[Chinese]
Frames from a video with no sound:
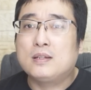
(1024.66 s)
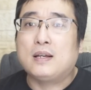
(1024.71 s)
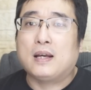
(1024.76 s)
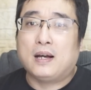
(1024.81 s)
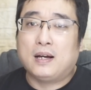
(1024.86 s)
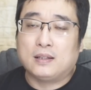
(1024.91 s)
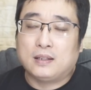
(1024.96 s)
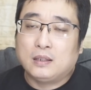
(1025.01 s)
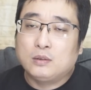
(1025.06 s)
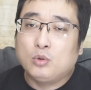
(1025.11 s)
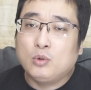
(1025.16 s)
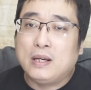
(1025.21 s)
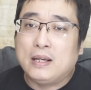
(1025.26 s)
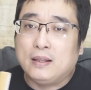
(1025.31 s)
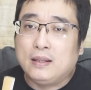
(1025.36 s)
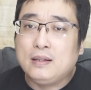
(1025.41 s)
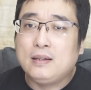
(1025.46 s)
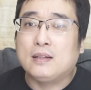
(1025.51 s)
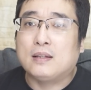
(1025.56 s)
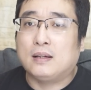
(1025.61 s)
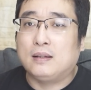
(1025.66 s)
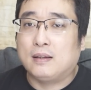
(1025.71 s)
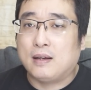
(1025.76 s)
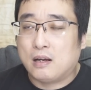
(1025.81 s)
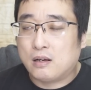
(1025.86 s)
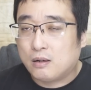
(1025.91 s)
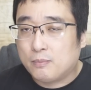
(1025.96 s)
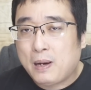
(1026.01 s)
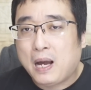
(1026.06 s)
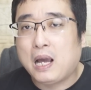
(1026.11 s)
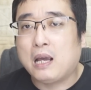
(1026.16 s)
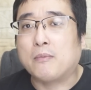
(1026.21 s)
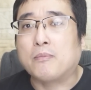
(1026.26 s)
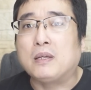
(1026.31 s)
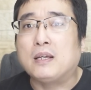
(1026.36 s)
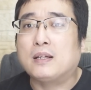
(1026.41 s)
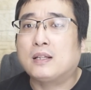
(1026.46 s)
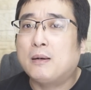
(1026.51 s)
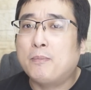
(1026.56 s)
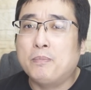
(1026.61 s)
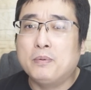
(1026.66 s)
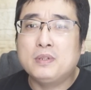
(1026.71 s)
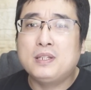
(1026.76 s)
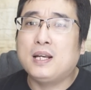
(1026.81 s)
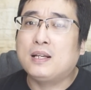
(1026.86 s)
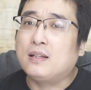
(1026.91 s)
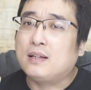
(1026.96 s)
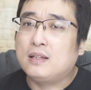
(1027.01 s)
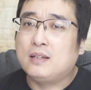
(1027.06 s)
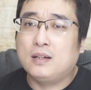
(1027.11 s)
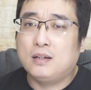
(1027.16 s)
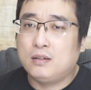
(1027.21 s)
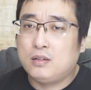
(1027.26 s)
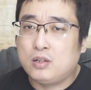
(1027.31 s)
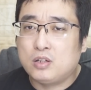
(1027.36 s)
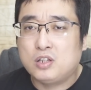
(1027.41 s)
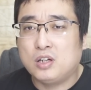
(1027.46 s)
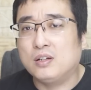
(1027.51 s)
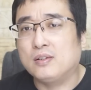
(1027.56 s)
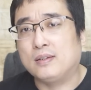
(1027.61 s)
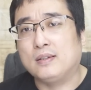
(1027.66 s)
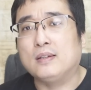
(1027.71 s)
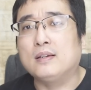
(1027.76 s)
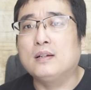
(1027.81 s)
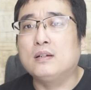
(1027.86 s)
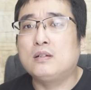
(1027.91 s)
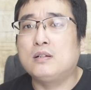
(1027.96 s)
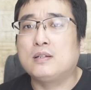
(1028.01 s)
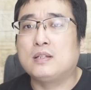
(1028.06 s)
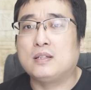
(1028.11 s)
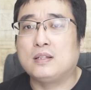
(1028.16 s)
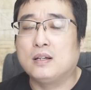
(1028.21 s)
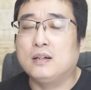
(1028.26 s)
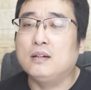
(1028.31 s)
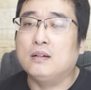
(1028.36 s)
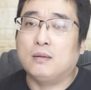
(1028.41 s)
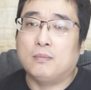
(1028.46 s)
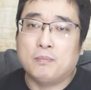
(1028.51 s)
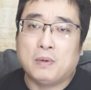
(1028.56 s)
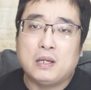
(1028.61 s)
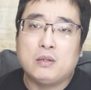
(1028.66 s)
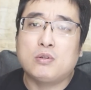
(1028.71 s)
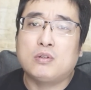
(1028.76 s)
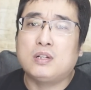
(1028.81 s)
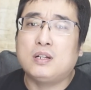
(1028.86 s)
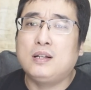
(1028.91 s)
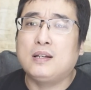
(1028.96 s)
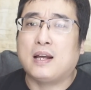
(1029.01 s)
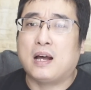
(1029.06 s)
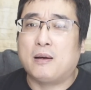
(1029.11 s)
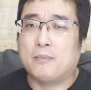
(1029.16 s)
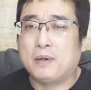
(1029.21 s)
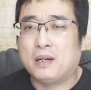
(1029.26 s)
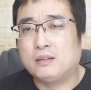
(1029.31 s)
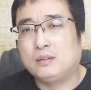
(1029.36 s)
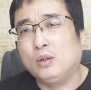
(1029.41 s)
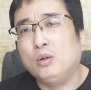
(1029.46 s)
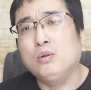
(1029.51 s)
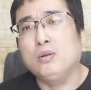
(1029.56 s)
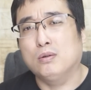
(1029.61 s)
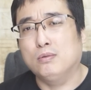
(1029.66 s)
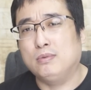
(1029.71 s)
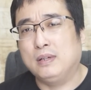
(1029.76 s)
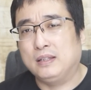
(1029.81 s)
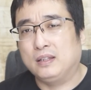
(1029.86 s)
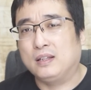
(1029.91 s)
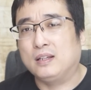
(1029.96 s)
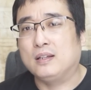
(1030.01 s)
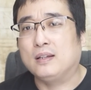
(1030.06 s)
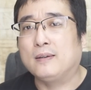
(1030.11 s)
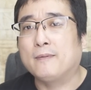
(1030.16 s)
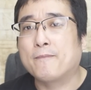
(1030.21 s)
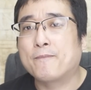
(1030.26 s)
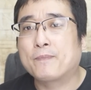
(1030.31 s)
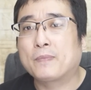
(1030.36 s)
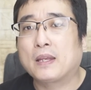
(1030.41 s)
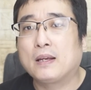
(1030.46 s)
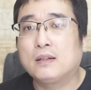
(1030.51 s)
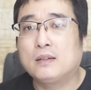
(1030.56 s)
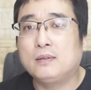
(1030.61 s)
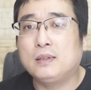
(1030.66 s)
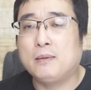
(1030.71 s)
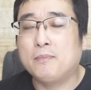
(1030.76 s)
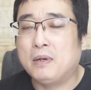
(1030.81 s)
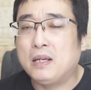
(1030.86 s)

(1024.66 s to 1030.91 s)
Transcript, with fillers: 界啊，它对立的两个派别，它不见得一个是正义，一个是邪恶，没准这两边都有问题，对不对？